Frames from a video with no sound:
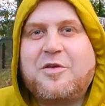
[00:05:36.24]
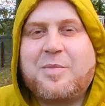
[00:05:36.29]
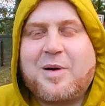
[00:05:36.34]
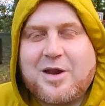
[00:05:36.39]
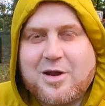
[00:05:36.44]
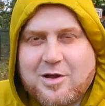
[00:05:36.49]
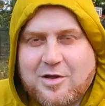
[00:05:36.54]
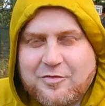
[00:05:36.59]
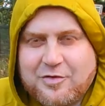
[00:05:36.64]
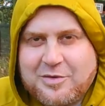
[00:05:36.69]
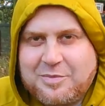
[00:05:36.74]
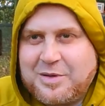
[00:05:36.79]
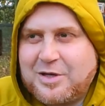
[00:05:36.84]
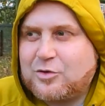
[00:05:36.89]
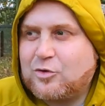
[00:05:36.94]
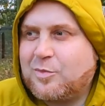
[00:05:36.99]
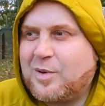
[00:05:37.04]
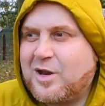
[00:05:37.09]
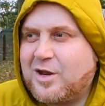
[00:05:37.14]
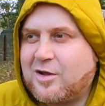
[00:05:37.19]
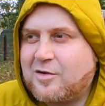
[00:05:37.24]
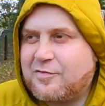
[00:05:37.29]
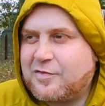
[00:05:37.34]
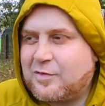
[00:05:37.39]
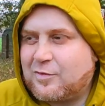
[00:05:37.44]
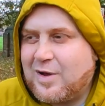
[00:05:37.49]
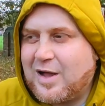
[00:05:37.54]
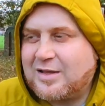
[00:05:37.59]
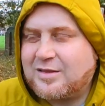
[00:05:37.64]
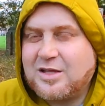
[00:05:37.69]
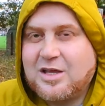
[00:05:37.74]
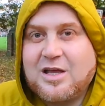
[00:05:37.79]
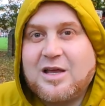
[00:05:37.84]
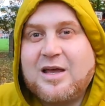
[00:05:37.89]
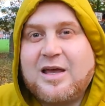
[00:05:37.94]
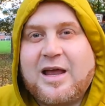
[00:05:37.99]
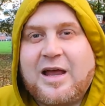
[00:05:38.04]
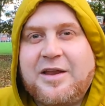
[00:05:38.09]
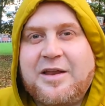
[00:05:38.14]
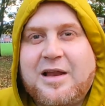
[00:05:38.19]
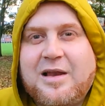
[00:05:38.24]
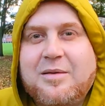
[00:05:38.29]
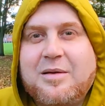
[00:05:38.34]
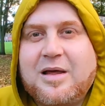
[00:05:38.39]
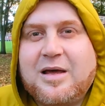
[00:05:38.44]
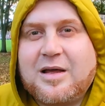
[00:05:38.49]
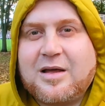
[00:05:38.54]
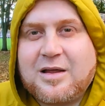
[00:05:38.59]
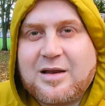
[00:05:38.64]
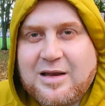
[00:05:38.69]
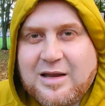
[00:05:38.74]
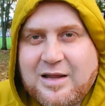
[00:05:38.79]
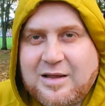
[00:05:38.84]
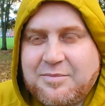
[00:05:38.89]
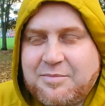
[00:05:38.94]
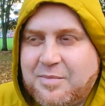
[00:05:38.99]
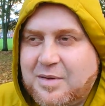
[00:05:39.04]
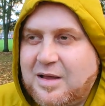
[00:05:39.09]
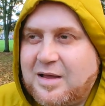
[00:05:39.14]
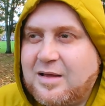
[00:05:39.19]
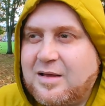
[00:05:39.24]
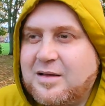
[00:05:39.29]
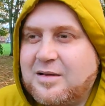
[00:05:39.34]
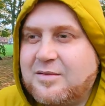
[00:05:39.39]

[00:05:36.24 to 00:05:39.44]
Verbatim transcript: في بركه في البيت وبركه في الوقت احنا ال ال وكمان